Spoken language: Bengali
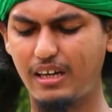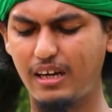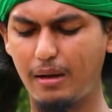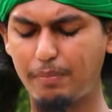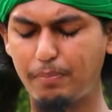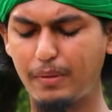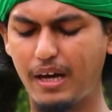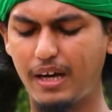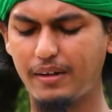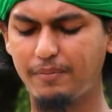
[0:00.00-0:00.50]

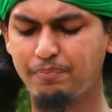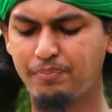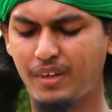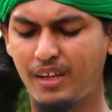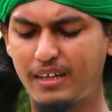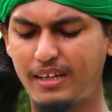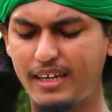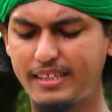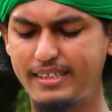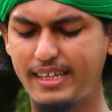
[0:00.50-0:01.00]
আপনার
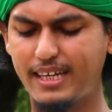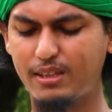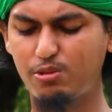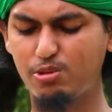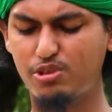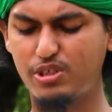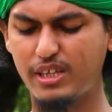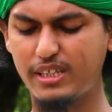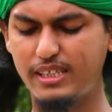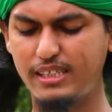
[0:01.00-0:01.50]
নাজাতু
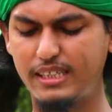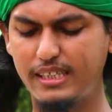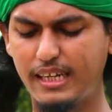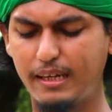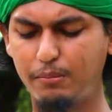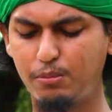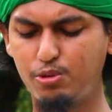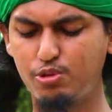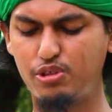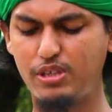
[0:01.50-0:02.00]
সৈয়দিনা
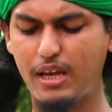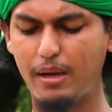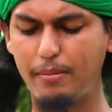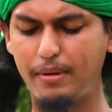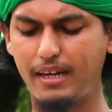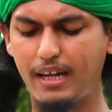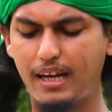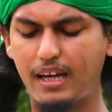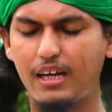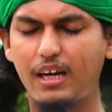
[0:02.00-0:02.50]
মুসা
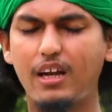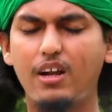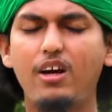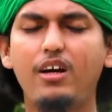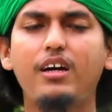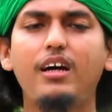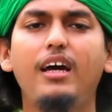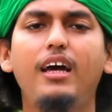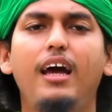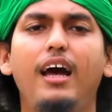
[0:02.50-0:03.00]
মিনাল গারক
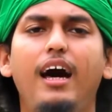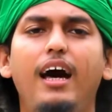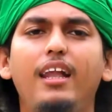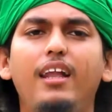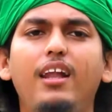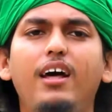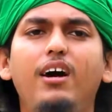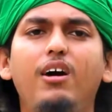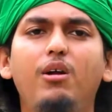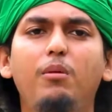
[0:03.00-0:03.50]

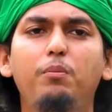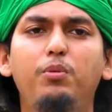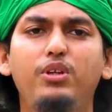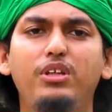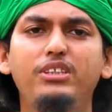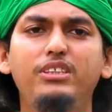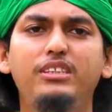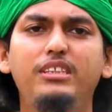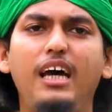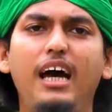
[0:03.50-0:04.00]
আল্লাহ রব্বুল
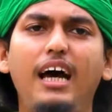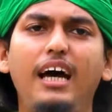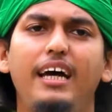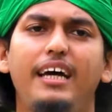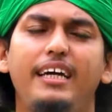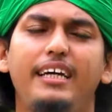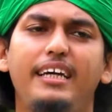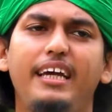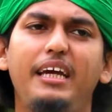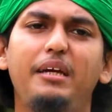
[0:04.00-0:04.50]
ইজ্জা
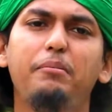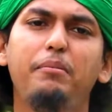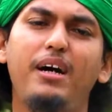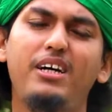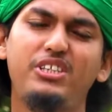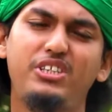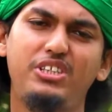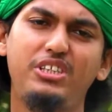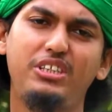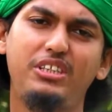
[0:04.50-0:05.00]
এই
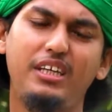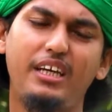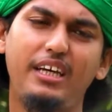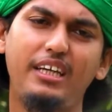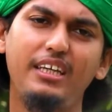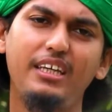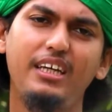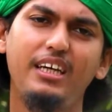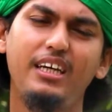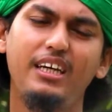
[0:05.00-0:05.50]
মাসটিতেই
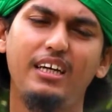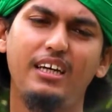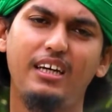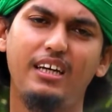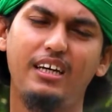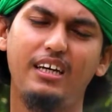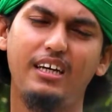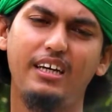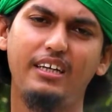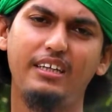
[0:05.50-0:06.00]

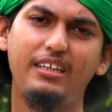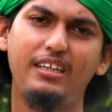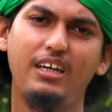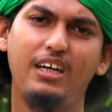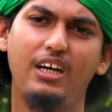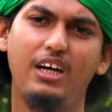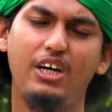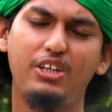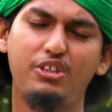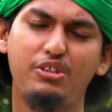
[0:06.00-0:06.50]

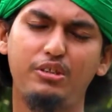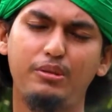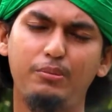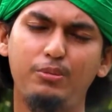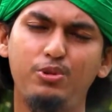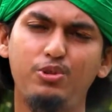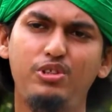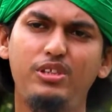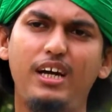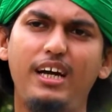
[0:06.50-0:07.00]
হজরত
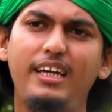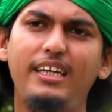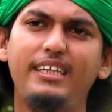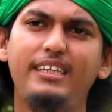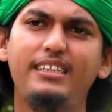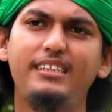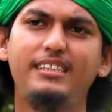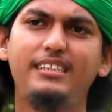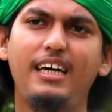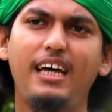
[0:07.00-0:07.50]
মুসা আলি
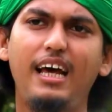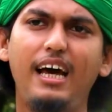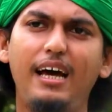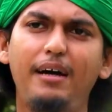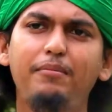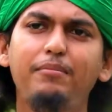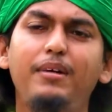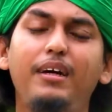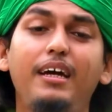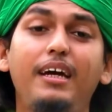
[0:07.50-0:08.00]

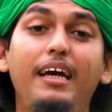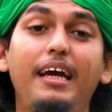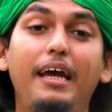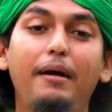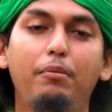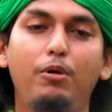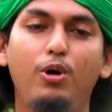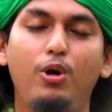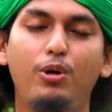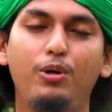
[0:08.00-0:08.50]
সালাম
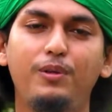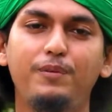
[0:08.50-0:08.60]
এবং